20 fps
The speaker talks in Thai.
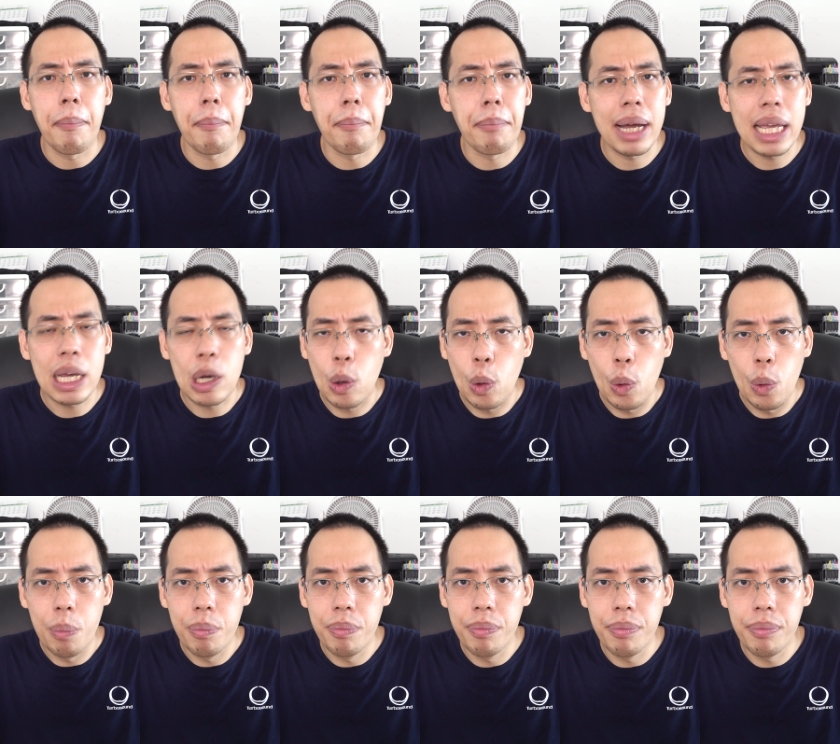ไม่คุ้
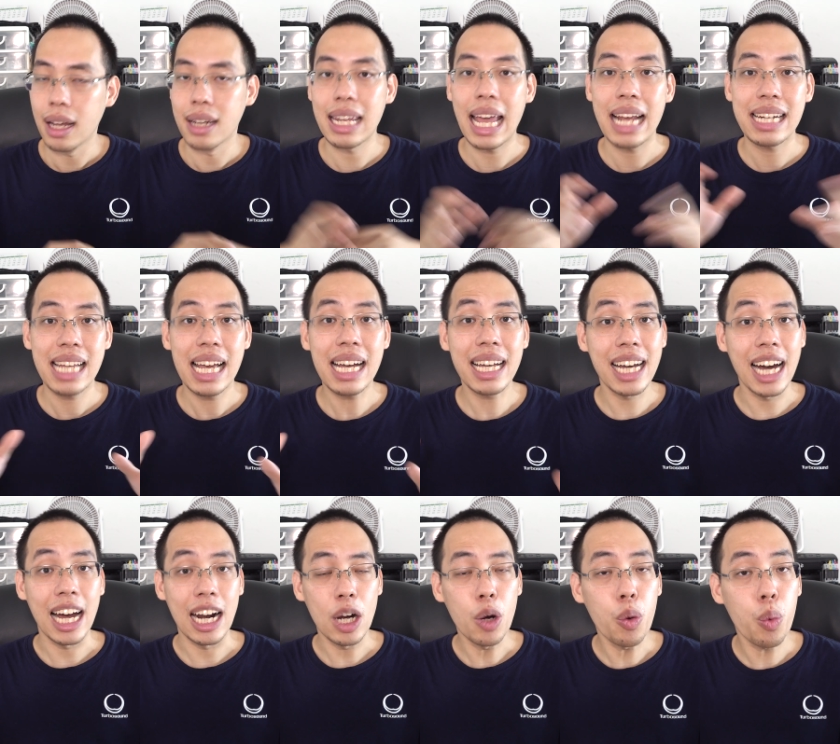ม และถ้า
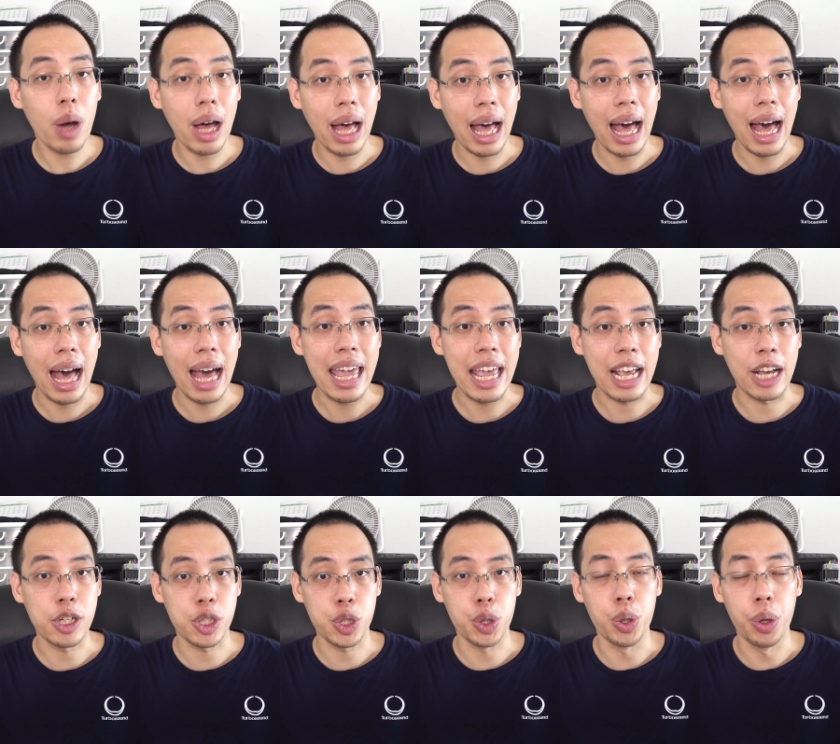เกิดลูกค้าเอก
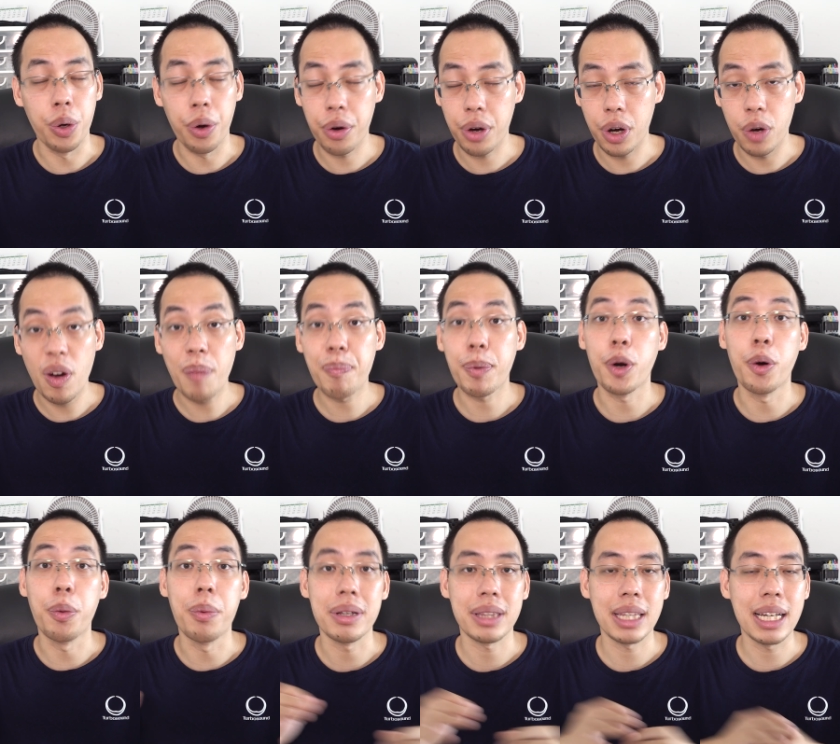ชนหรือว่าโปร
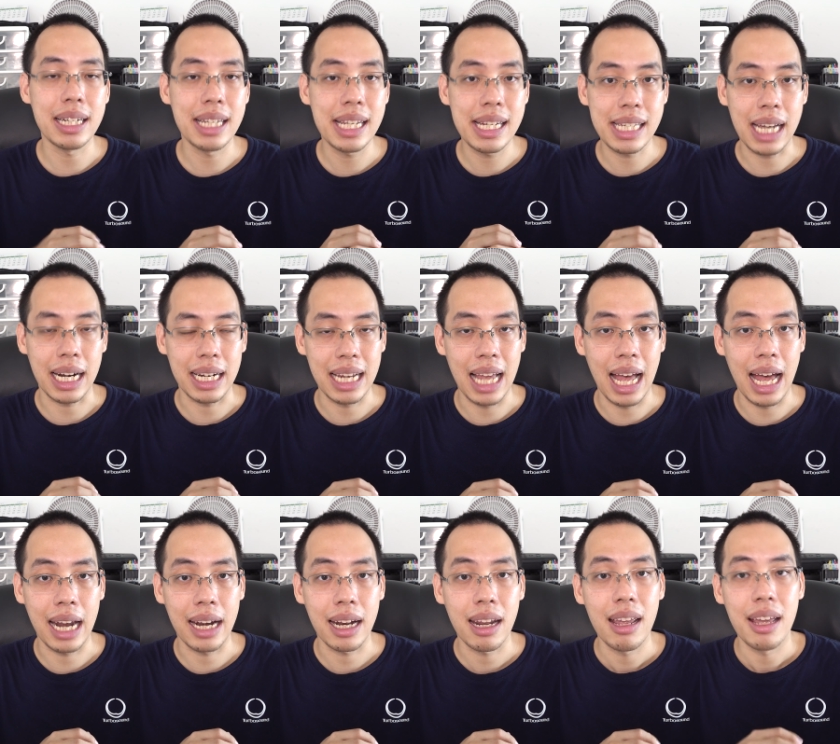โมเตอร์ที่จัดงาน